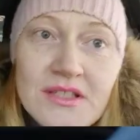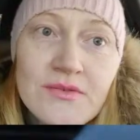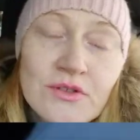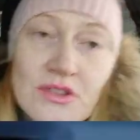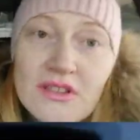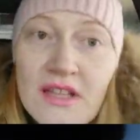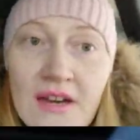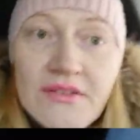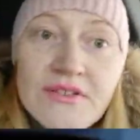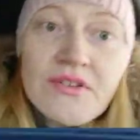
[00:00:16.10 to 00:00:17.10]
сегодня,
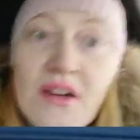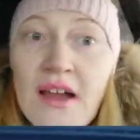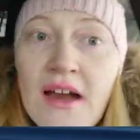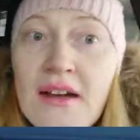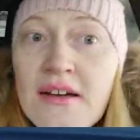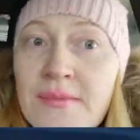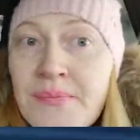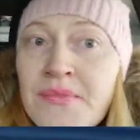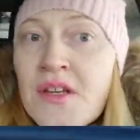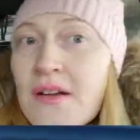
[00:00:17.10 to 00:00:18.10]
да, во дворах
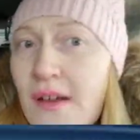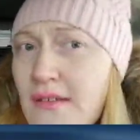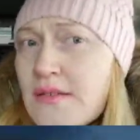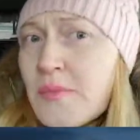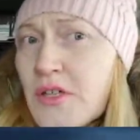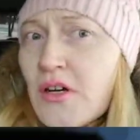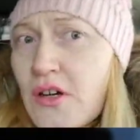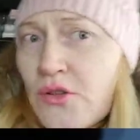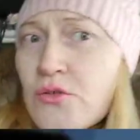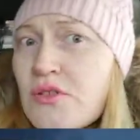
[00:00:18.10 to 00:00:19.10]
как этот
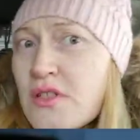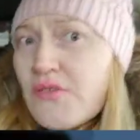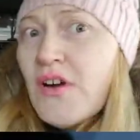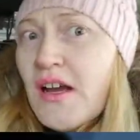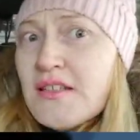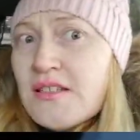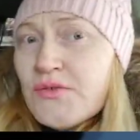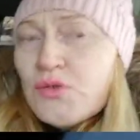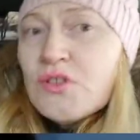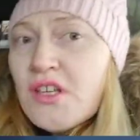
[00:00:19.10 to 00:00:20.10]
микрорайон называется?
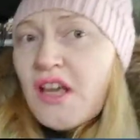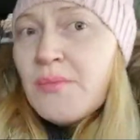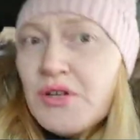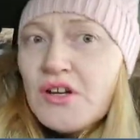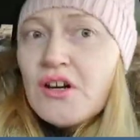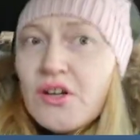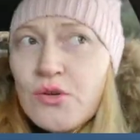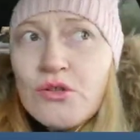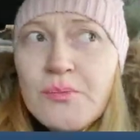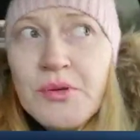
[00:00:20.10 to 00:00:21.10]
Все-таки я,
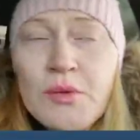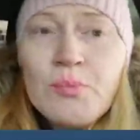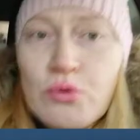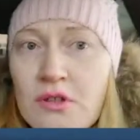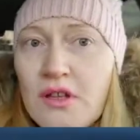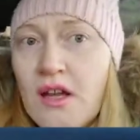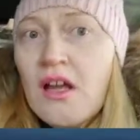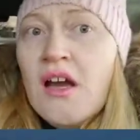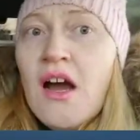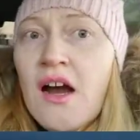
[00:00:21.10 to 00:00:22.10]
микрорайоны перепутала.
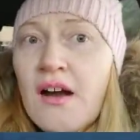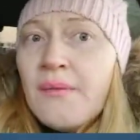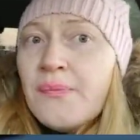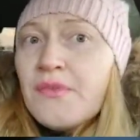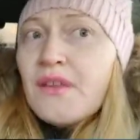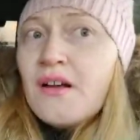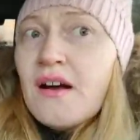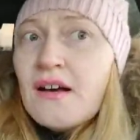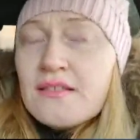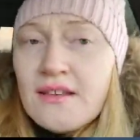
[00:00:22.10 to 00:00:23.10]
Пишите, я не а,
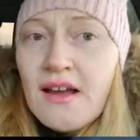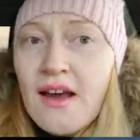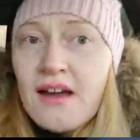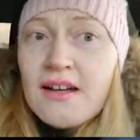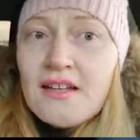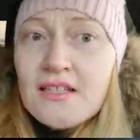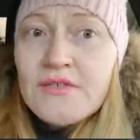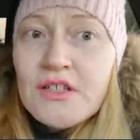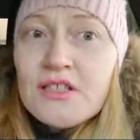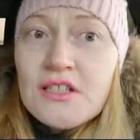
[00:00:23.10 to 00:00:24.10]
знаю. А да,
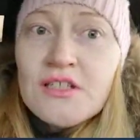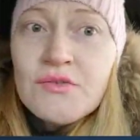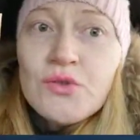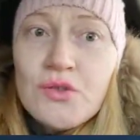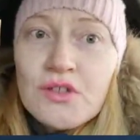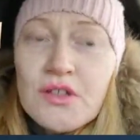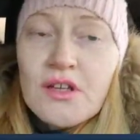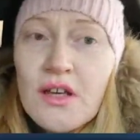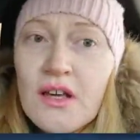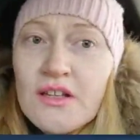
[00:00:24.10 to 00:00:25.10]
оказывается, это
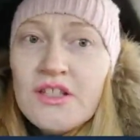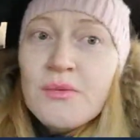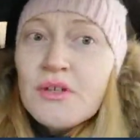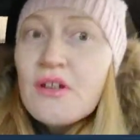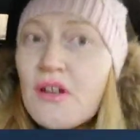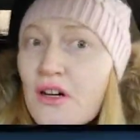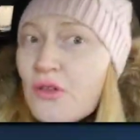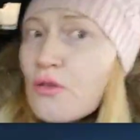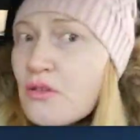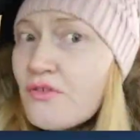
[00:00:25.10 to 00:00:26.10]
все-таки не
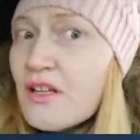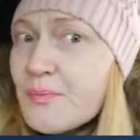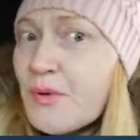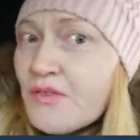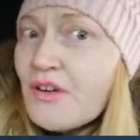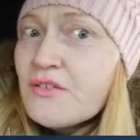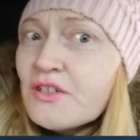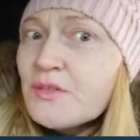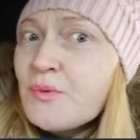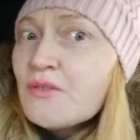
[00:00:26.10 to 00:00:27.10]
микрорайон 21, а
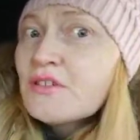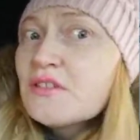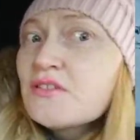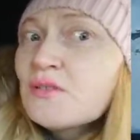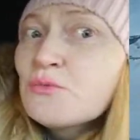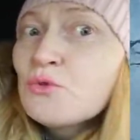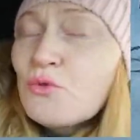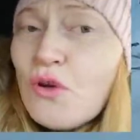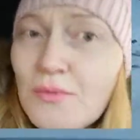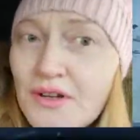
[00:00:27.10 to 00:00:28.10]
21 это совсем
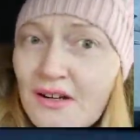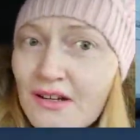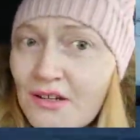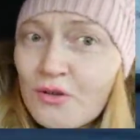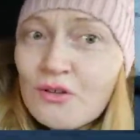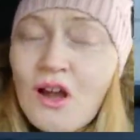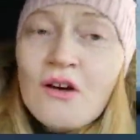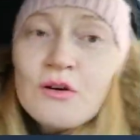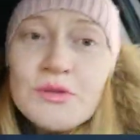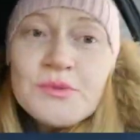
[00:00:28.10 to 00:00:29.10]
другой микрорайон.
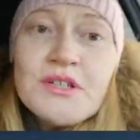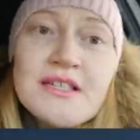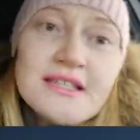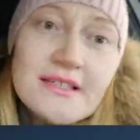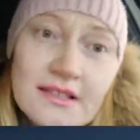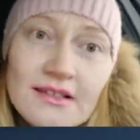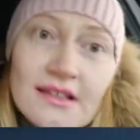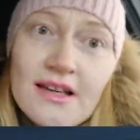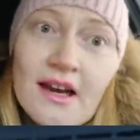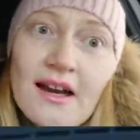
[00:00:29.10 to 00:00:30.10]
В общем, если где-то
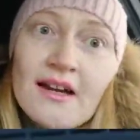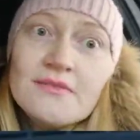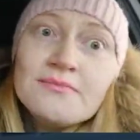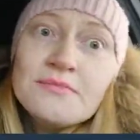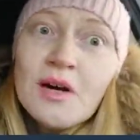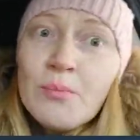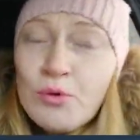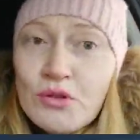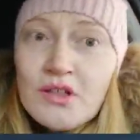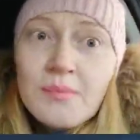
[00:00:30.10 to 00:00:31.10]
я
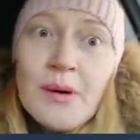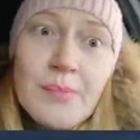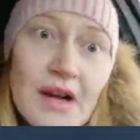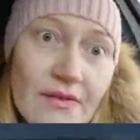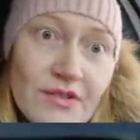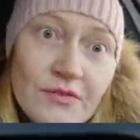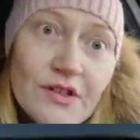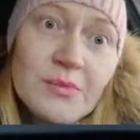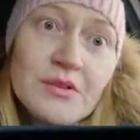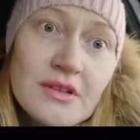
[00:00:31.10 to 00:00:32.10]
напутала, поправьте в
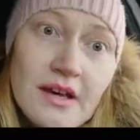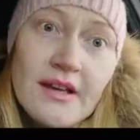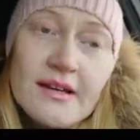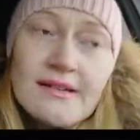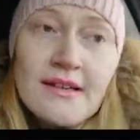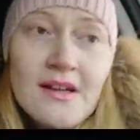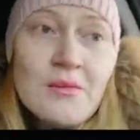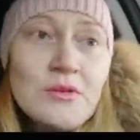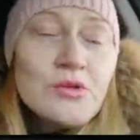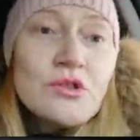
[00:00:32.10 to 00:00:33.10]
комментариях,
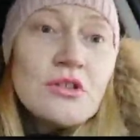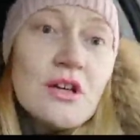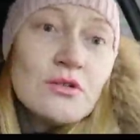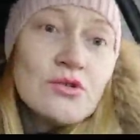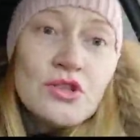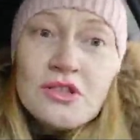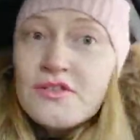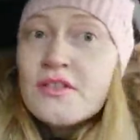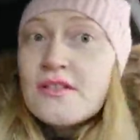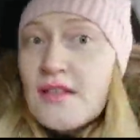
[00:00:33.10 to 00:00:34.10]
потому что я тоже не
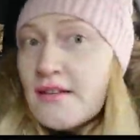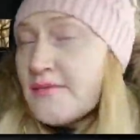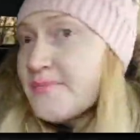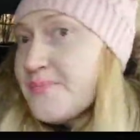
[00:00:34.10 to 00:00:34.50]
всезнайка.